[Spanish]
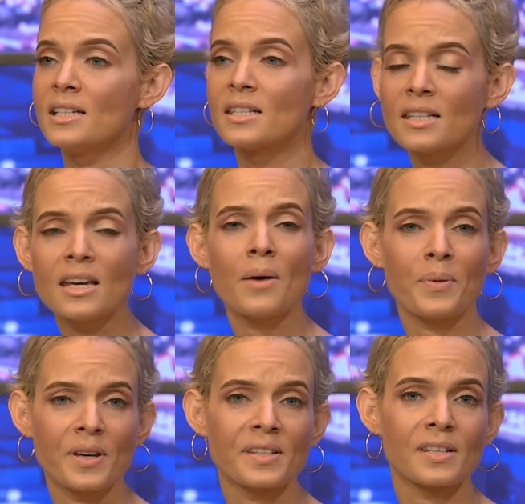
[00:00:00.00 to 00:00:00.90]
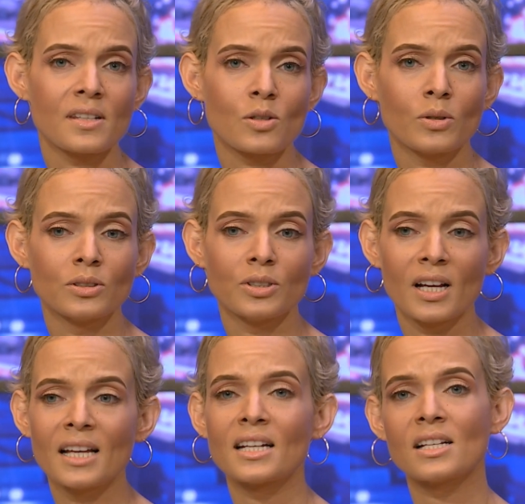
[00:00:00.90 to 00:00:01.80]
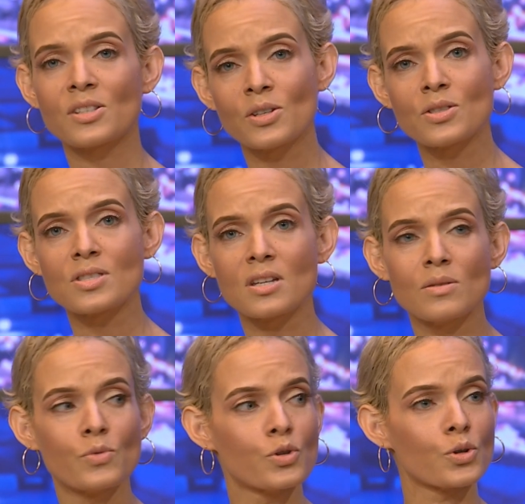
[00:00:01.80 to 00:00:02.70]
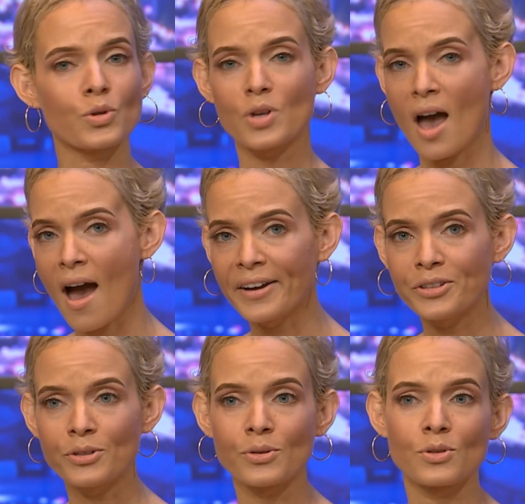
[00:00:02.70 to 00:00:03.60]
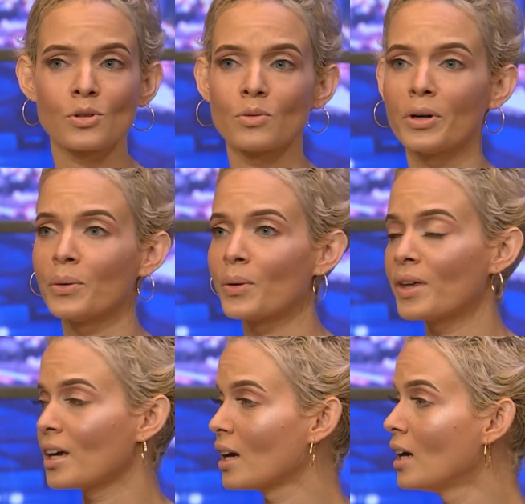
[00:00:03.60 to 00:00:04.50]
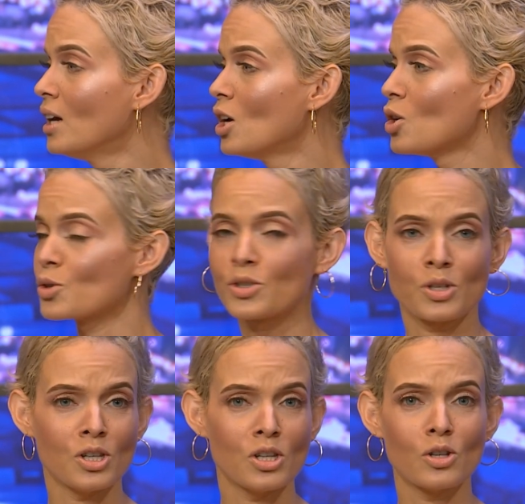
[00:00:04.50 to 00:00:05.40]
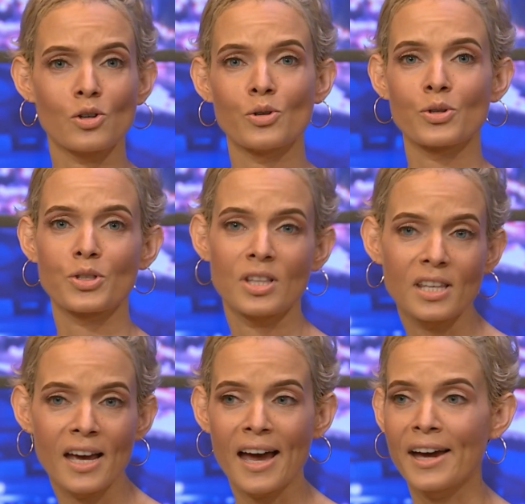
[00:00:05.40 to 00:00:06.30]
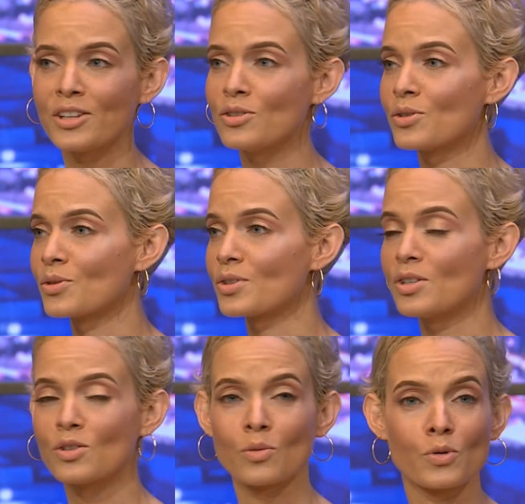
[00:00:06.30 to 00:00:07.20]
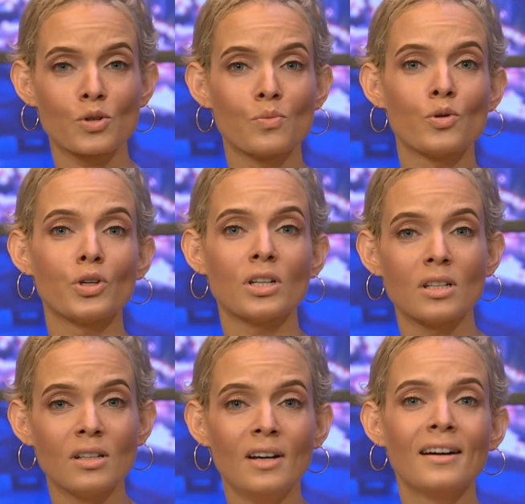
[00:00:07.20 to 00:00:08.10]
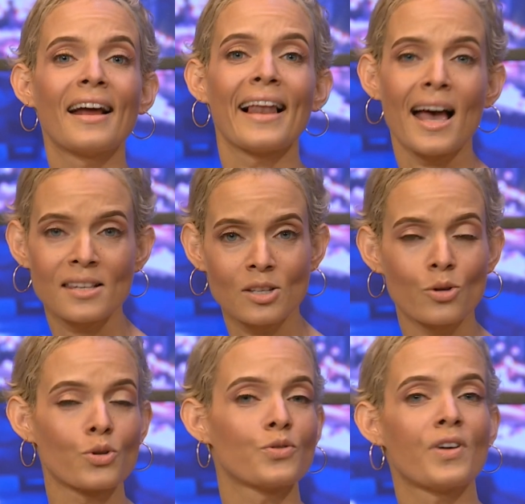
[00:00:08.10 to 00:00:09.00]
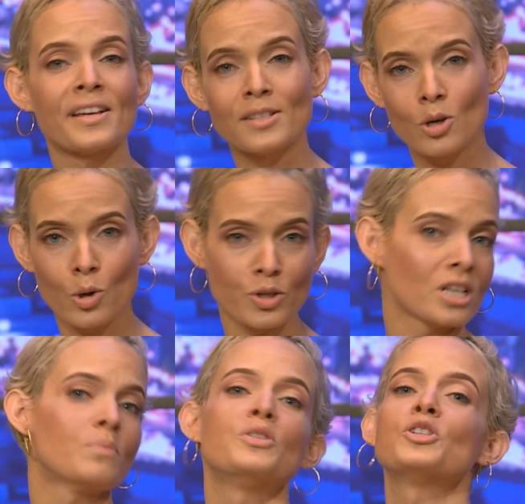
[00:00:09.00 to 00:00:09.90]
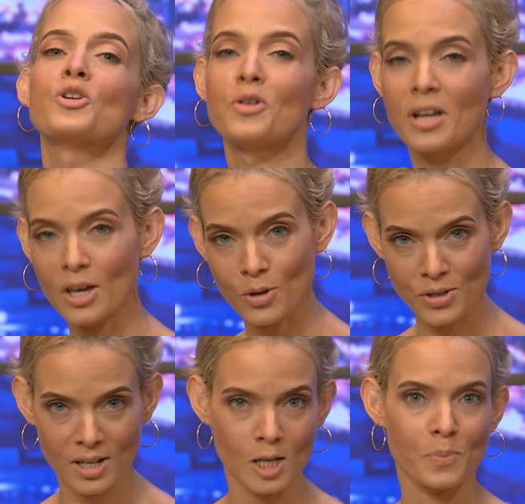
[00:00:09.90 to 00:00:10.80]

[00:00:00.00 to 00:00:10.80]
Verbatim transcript: Sí, a veces cuando ya la relación tiene muchos años, luego de los cinco, siete años, y somos muy clásicos, básicos y misioneros en las